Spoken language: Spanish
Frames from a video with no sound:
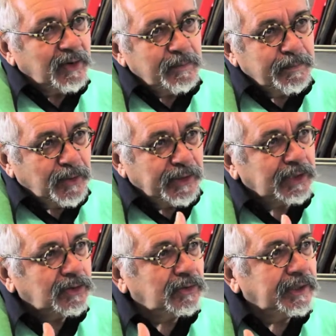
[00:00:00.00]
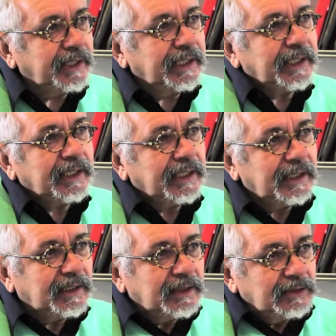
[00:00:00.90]
un proyecto de,
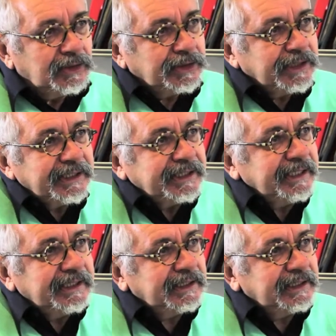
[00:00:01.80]
no sé si